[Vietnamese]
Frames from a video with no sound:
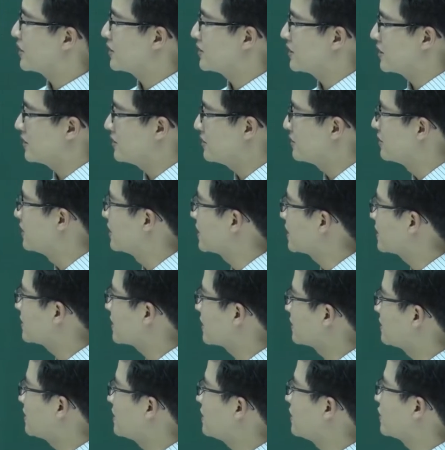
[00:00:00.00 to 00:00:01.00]
ta sẽ xử lý cái
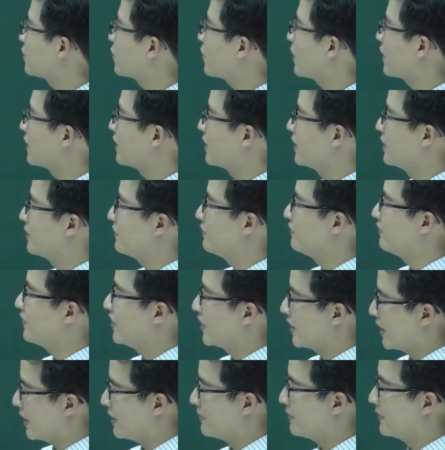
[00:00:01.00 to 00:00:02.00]
giả thiết liên quan đến
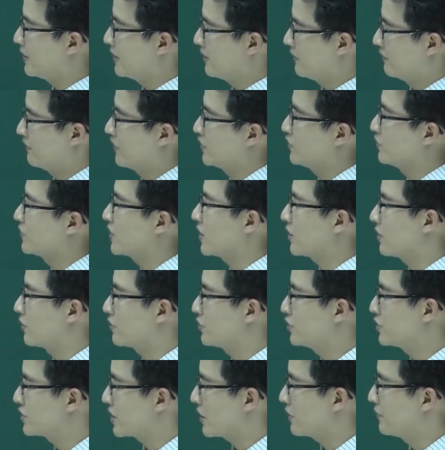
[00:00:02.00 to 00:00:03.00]
W và chúng ta có
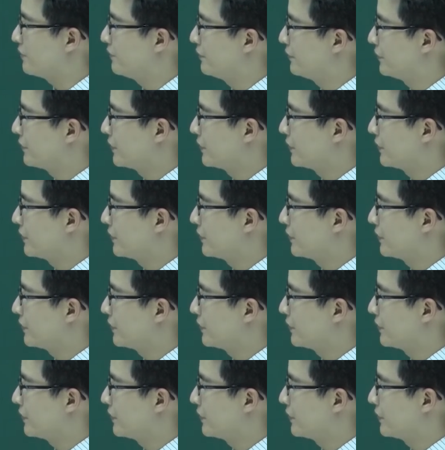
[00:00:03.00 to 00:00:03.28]
như sau.